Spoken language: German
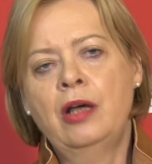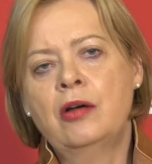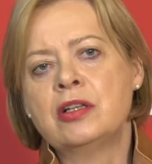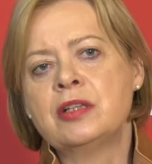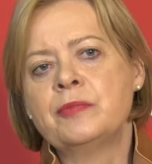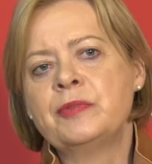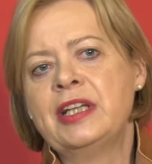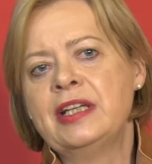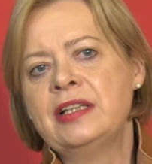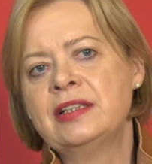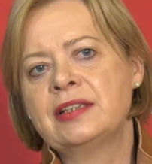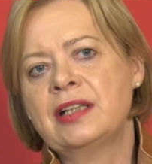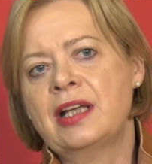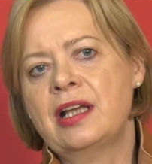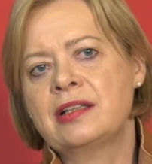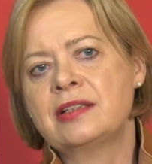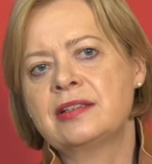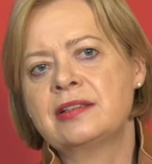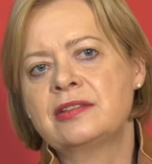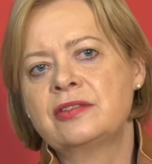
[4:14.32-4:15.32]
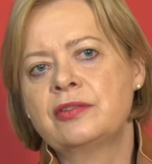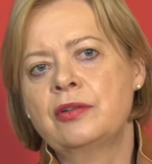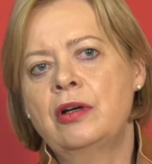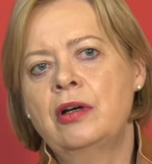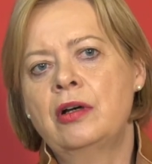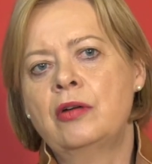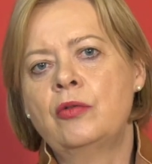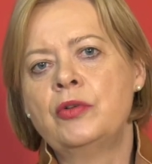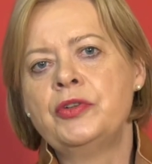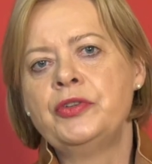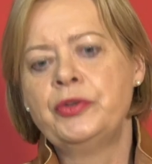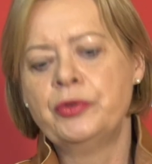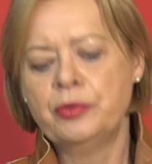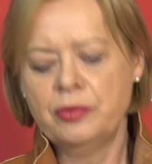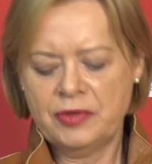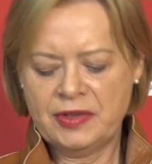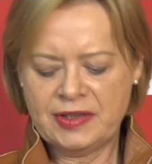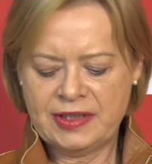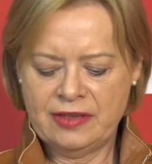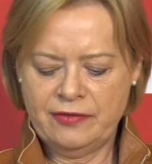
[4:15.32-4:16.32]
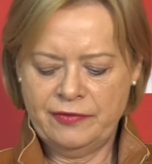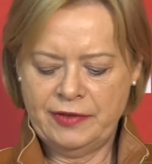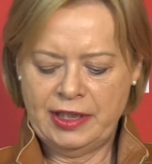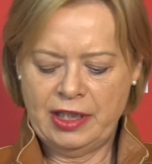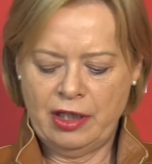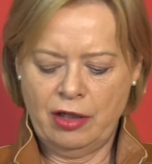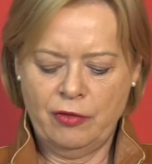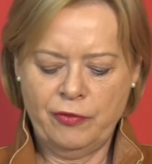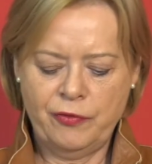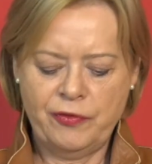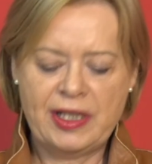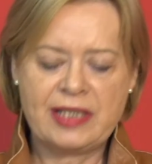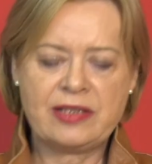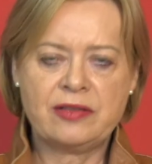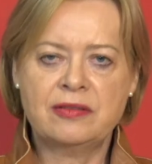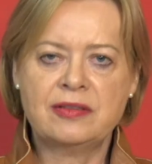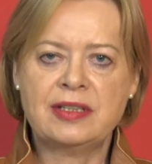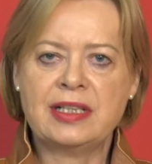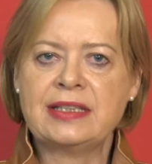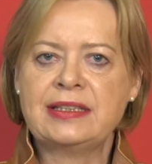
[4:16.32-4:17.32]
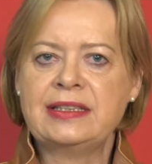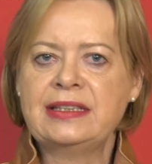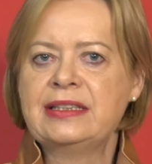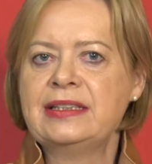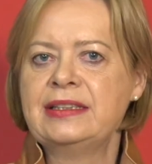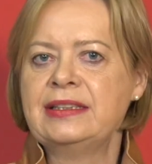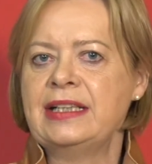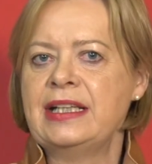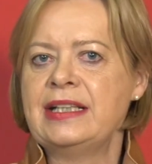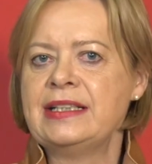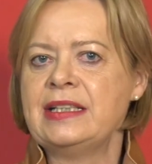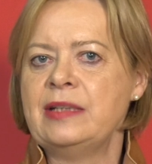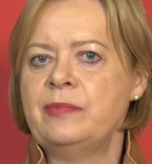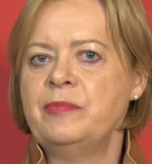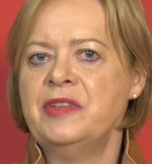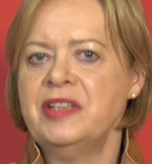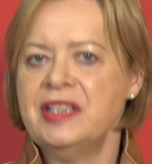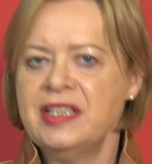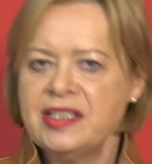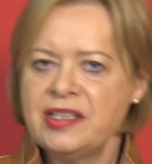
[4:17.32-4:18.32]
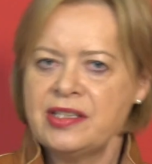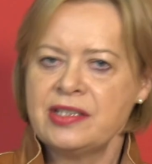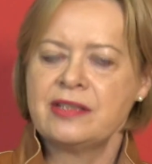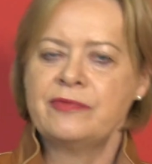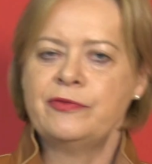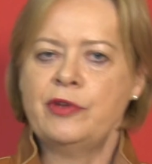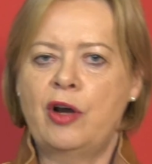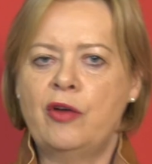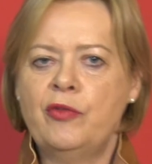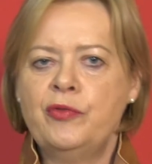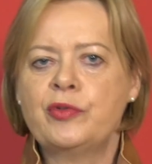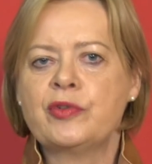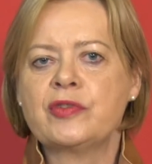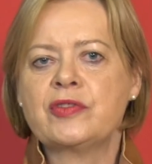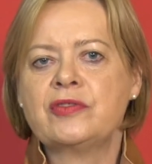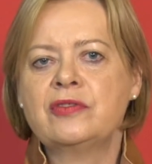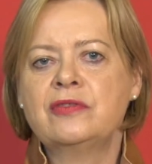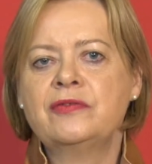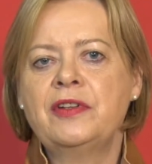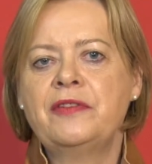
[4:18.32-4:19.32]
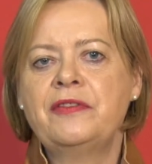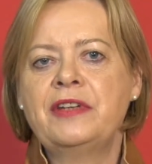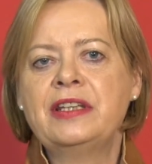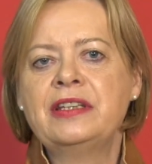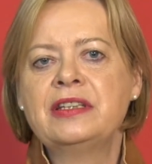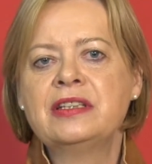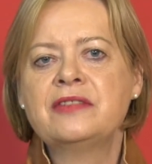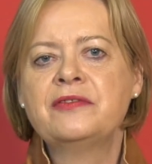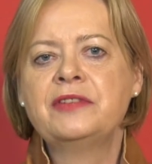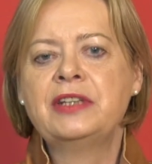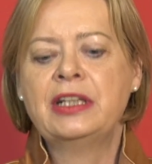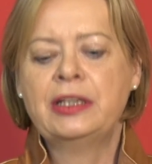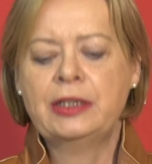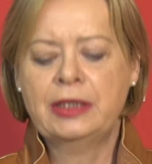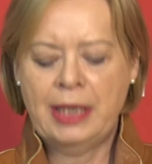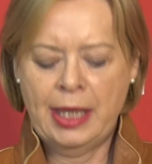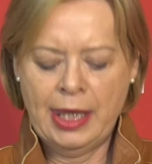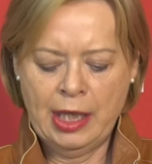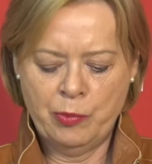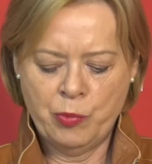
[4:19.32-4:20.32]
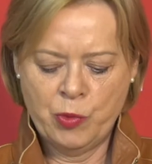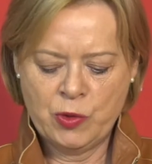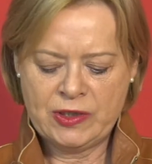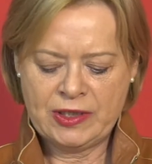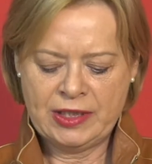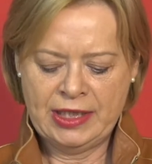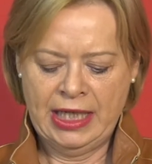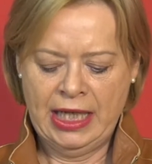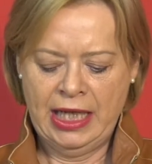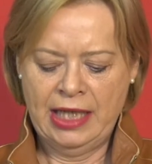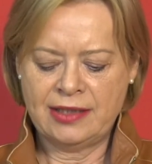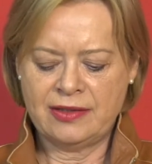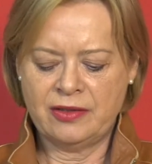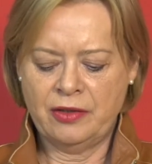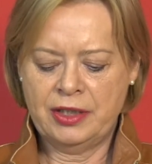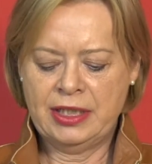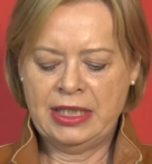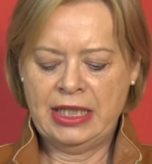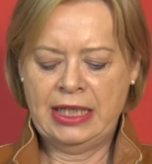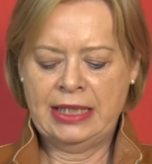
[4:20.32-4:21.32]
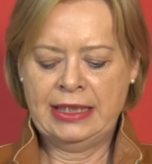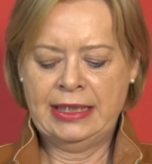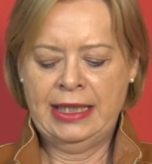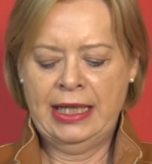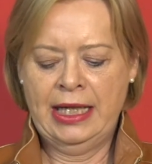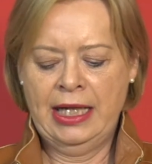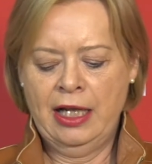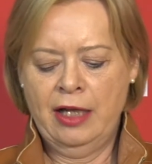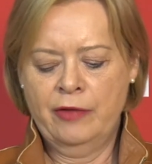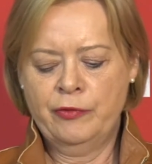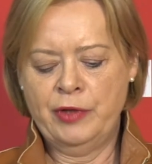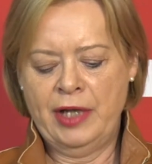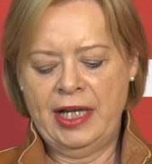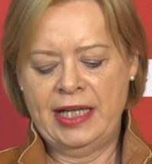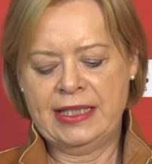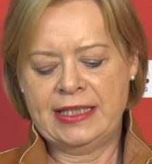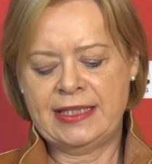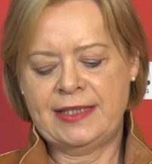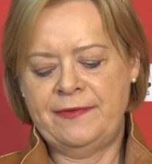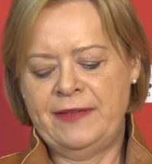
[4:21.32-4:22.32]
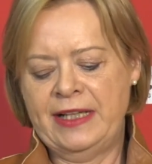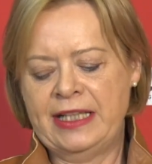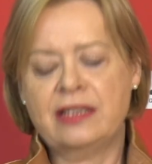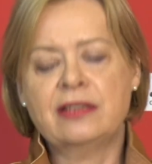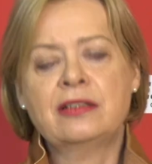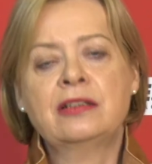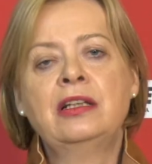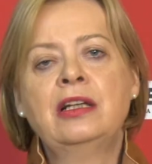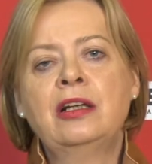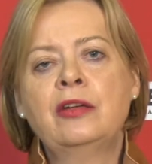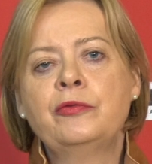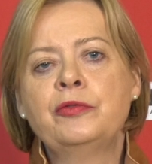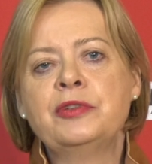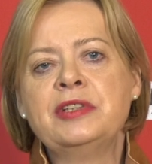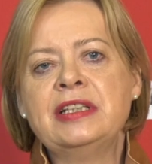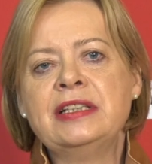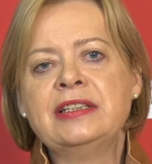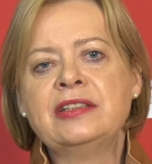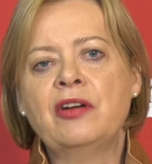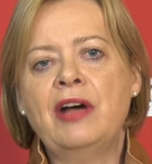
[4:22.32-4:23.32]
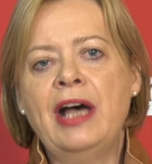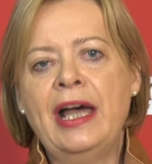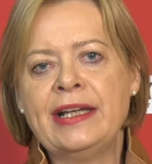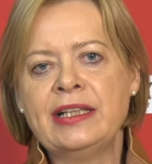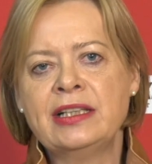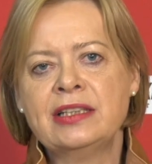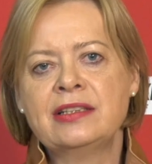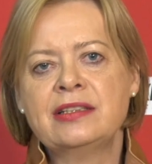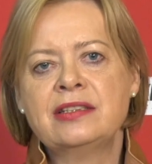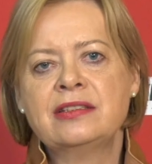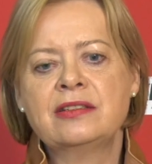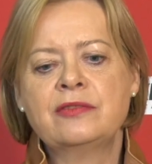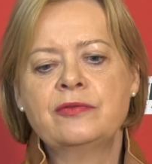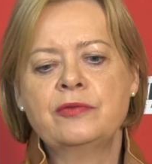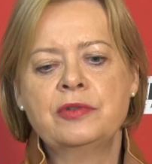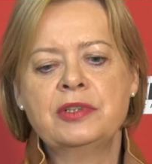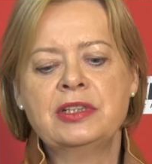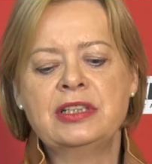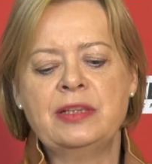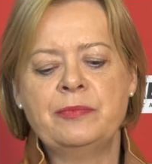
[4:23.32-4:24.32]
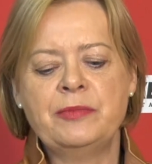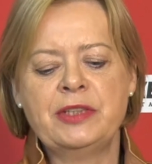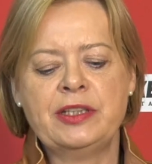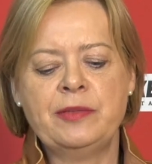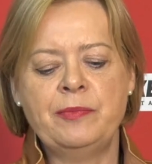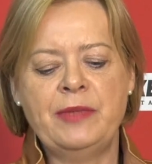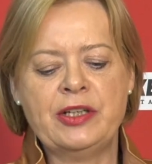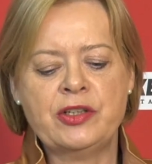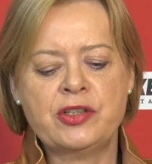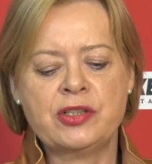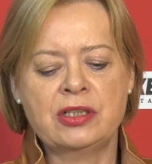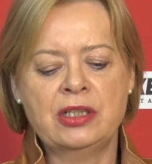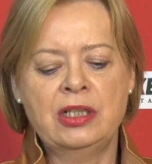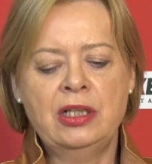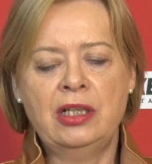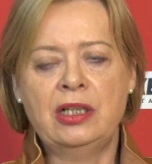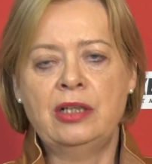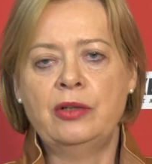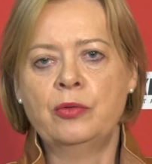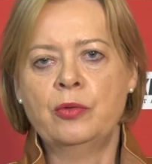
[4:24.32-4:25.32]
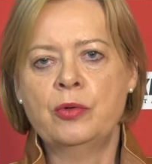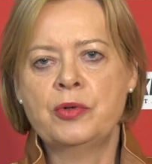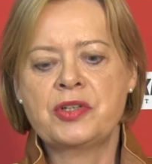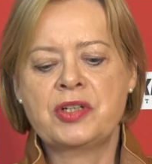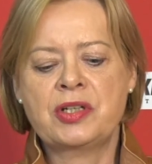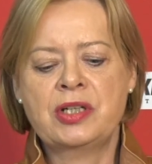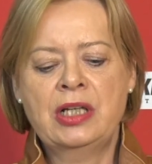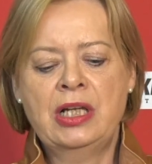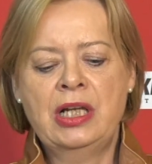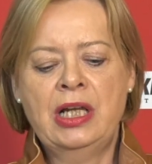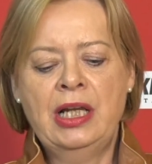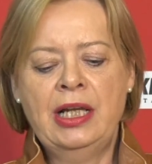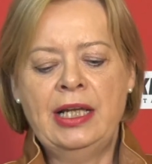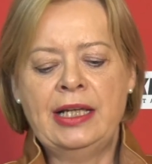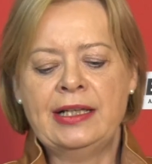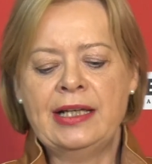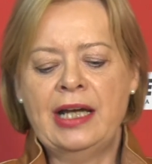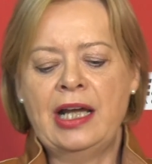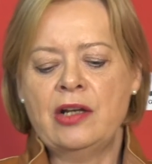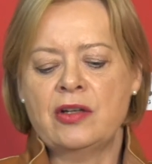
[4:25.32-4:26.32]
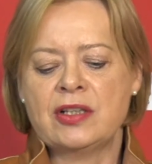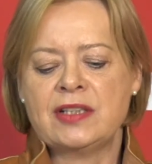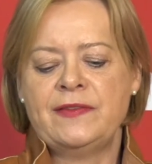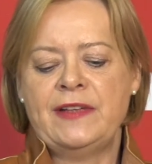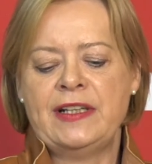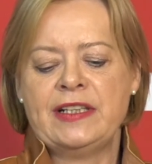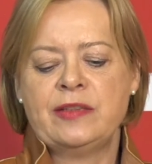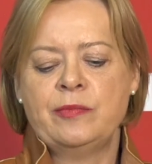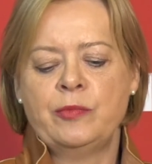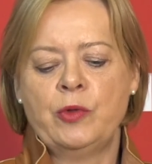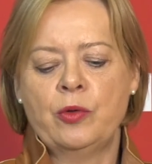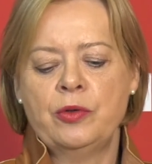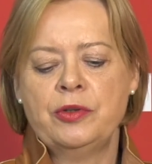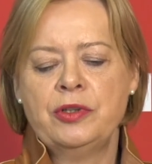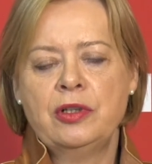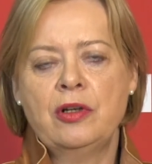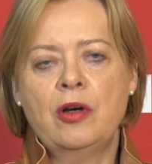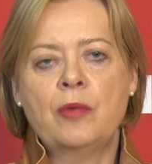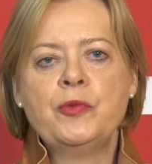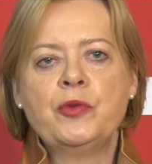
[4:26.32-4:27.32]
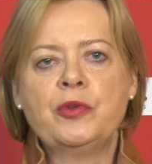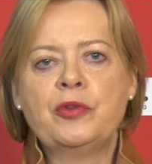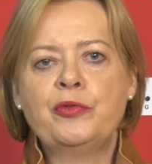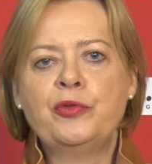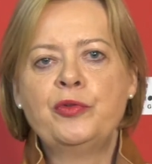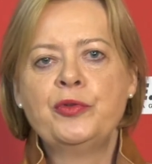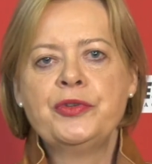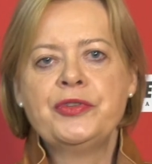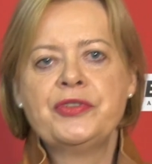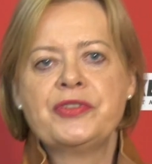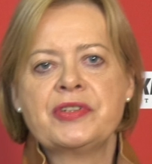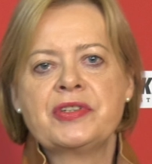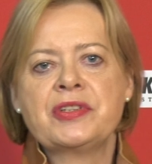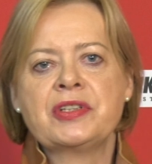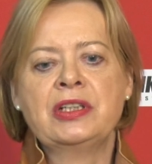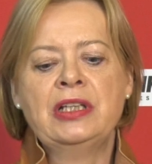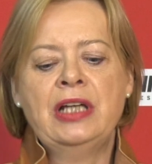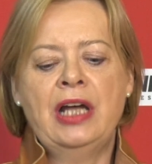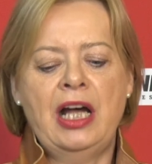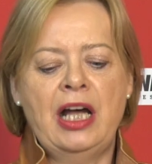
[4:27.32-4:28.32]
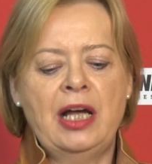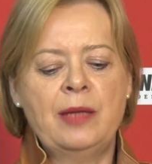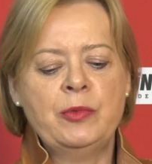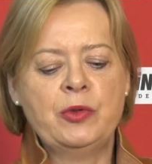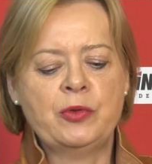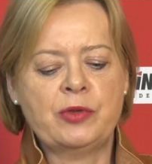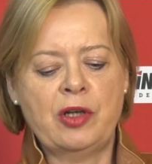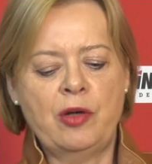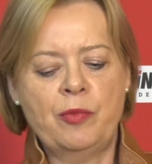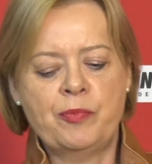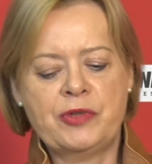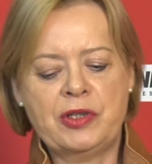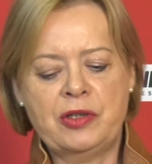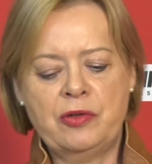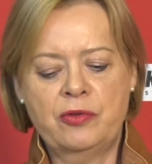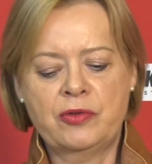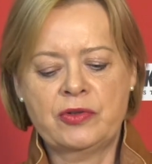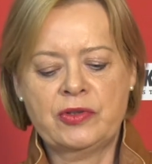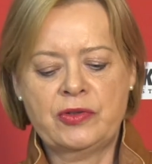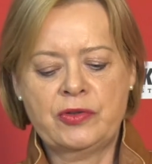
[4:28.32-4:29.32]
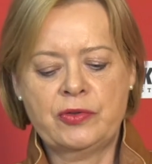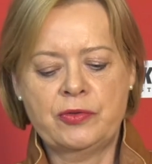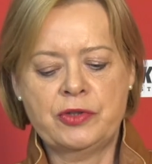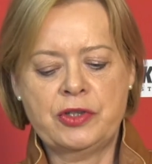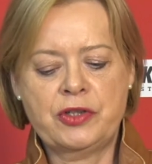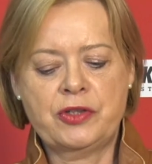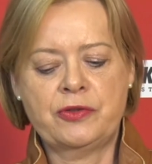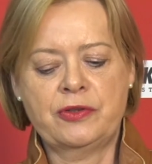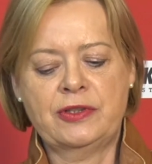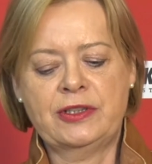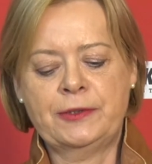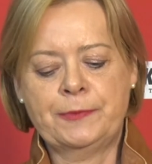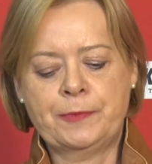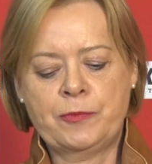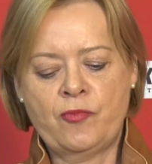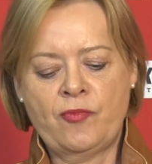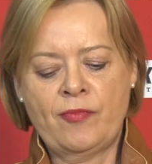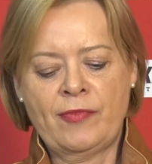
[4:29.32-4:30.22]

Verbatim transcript: Und im Gegensatz zur Union sind wir der Auffassung, dass dieses Geld eben nicht für Aufrüstung verwendet werden muss, sondern für einen Zweck, für den sie auch eingerichtet wurde, nämlich Menschen in Not, egal aus welchem Grunde, ob nur Geflüchtete, Arme oder Obdachlose zu unterstützen.